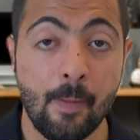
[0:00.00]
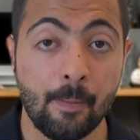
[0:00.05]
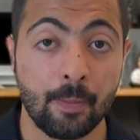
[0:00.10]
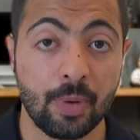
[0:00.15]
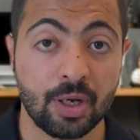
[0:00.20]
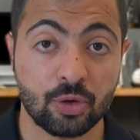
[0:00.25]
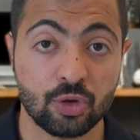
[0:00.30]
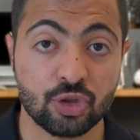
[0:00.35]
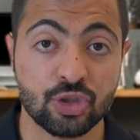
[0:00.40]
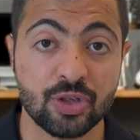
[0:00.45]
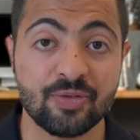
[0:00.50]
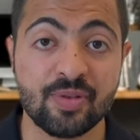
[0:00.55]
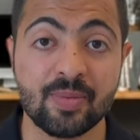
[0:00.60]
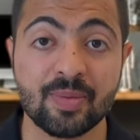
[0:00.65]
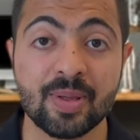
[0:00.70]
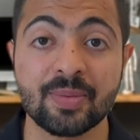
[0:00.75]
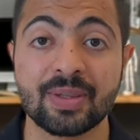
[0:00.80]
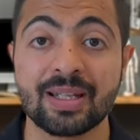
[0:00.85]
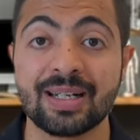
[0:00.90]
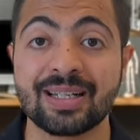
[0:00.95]
مايكروسوفت
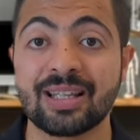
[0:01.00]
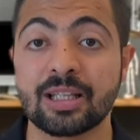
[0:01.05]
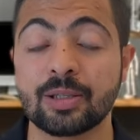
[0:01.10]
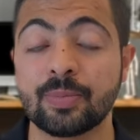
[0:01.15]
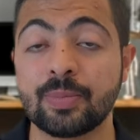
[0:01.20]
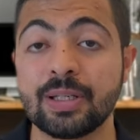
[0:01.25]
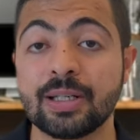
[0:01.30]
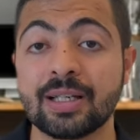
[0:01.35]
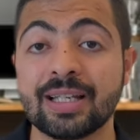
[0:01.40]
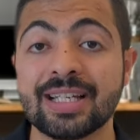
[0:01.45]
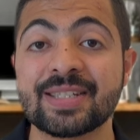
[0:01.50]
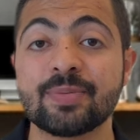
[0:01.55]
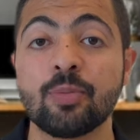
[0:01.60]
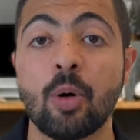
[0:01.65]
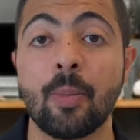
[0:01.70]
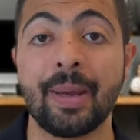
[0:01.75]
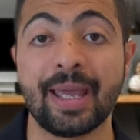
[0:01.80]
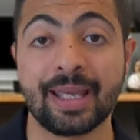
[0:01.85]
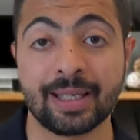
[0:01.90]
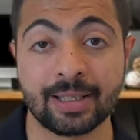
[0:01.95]
بتمتلك تطبيق
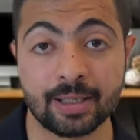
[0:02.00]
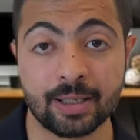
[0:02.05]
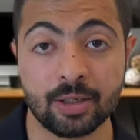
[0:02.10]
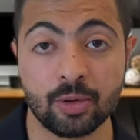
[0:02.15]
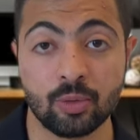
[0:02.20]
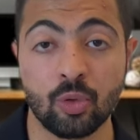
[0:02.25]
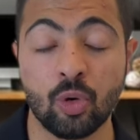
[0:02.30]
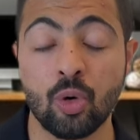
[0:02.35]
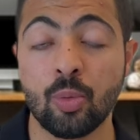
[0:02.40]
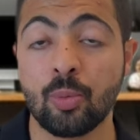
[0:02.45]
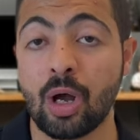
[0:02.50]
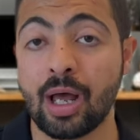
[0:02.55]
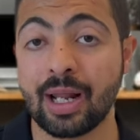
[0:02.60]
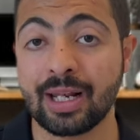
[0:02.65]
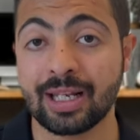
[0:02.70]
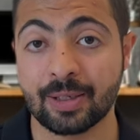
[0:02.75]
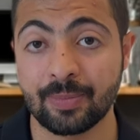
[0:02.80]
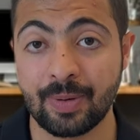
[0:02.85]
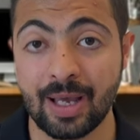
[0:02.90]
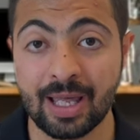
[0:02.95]
اسمه بينج وهو
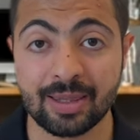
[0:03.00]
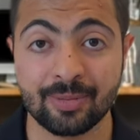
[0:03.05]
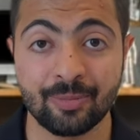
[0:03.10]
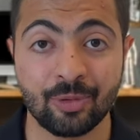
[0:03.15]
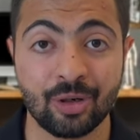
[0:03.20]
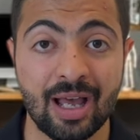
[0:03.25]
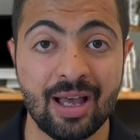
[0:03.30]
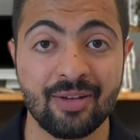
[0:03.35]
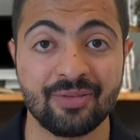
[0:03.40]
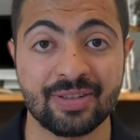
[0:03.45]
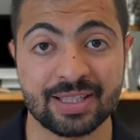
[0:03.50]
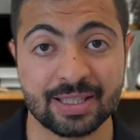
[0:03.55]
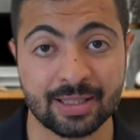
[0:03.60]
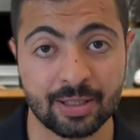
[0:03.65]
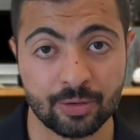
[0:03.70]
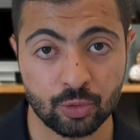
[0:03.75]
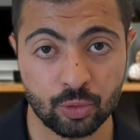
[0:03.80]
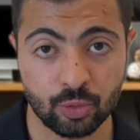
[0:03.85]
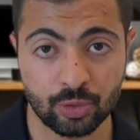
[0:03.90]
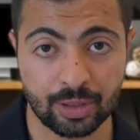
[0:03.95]
محرك بحث منافس
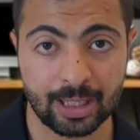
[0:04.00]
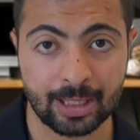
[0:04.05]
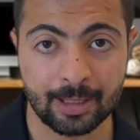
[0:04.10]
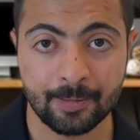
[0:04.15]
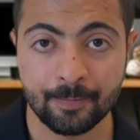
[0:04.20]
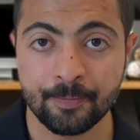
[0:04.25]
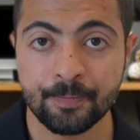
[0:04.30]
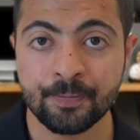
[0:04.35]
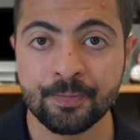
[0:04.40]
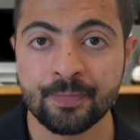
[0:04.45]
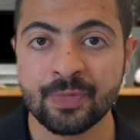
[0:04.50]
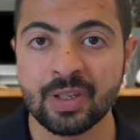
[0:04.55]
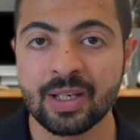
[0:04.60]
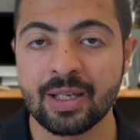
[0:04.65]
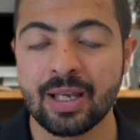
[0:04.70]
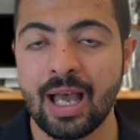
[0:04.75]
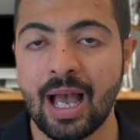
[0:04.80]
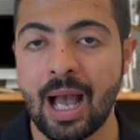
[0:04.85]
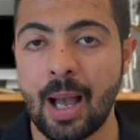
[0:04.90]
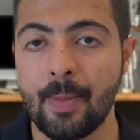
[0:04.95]
لجوجل
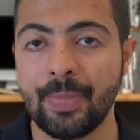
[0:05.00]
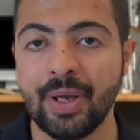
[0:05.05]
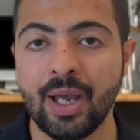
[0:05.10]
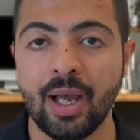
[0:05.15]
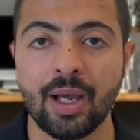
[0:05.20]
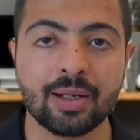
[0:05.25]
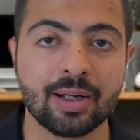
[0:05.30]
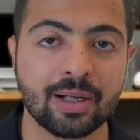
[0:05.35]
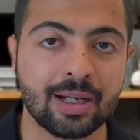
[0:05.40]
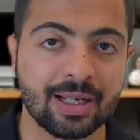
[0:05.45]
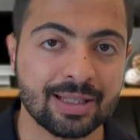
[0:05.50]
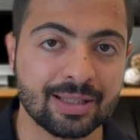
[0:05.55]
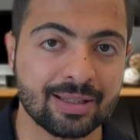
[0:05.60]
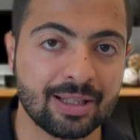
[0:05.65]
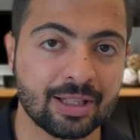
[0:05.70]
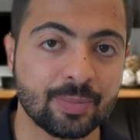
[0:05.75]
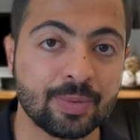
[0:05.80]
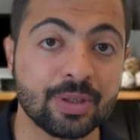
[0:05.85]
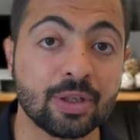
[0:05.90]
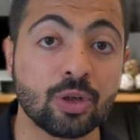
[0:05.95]
عم بحقق هذا
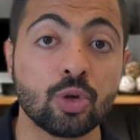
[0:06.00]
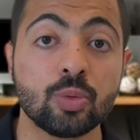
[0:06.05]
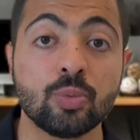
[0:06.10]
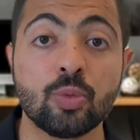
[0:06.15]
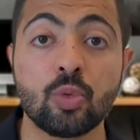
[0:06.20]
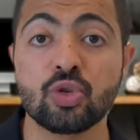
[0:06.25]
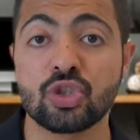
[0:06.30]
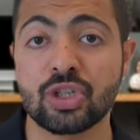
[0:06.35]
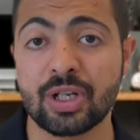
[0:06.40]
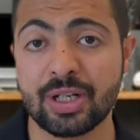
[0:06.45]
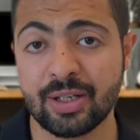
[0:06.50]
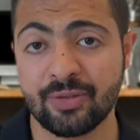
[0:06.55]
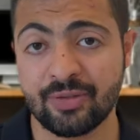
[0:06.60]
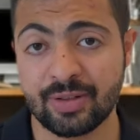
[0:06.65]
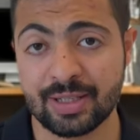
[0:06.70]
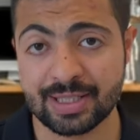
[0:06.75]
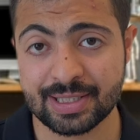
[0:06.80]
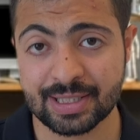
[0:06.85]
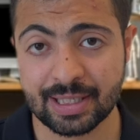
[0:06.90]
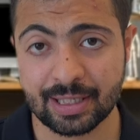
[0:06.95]
التطبيق نمو سريع في
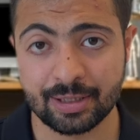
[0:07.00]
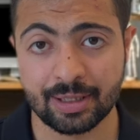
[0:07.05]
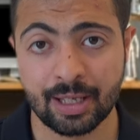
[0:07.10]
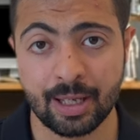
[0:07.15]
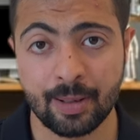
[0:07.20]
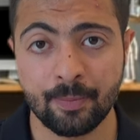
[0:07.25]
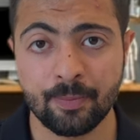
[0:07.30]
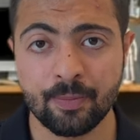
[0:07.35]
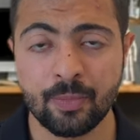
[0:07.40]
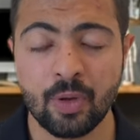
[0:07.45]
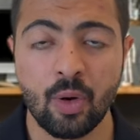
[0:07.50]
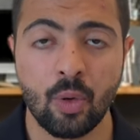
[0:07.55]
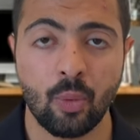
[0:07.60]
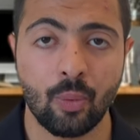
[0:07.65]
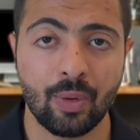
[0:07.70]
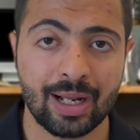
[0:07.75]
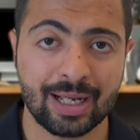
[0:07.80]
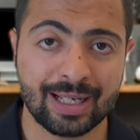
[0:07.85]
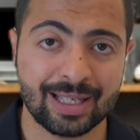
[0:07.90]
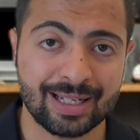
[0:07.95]
الاستخدام
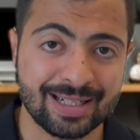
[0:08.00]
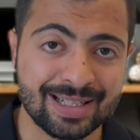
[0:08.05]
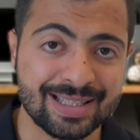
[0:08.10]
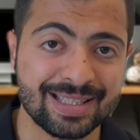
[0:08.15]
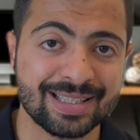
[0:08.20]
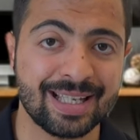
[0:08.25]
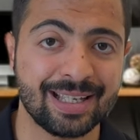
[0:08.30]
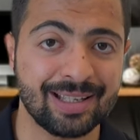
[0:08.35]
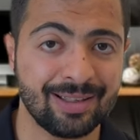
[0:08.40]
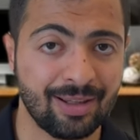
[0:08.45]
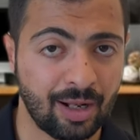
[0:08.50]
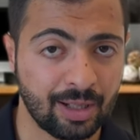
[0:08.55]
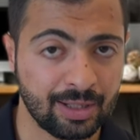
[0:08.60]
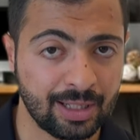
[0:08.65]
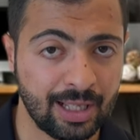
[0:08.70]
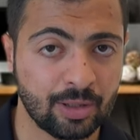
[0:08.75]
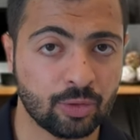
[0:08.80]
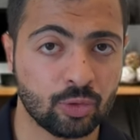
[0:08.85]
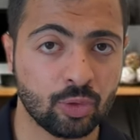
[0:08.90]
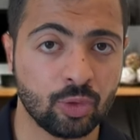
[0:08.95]
ولكن لسه
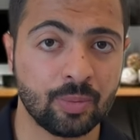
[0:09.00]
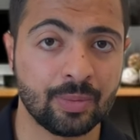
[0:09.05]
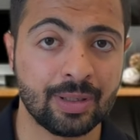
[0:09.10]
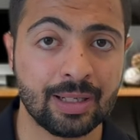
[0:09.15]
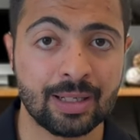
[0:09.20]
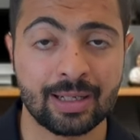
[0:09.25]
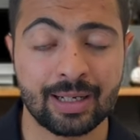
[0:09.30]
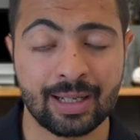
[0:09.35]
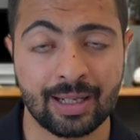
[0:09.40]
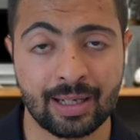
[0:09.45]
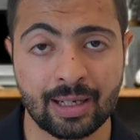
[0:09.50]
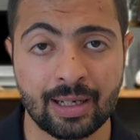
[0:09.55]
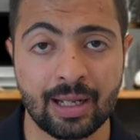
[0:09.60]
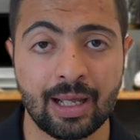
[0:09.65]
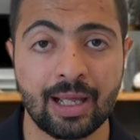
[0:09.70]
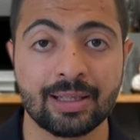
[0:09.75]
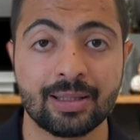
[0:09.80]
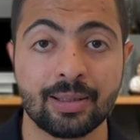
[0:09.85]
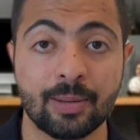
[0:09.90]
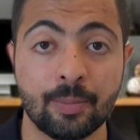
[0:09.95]
ايراداته من
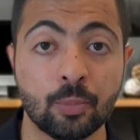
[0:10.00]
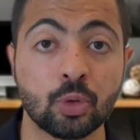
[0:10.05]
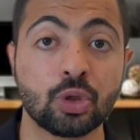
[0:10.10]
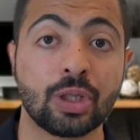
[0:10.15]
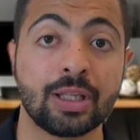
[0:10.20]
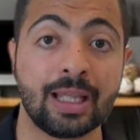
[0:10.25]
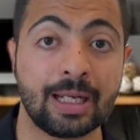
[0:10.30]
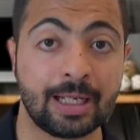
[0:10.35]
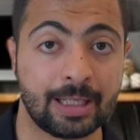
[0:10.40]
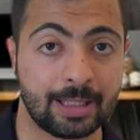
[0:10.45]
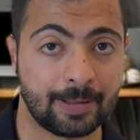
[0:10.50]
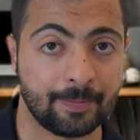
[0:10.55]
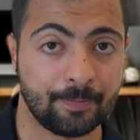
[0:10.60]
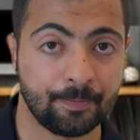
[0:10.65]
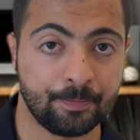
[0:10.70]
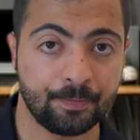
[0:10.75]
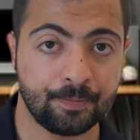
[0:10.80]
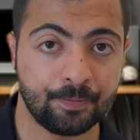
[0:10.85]
الاعلانات متدنيه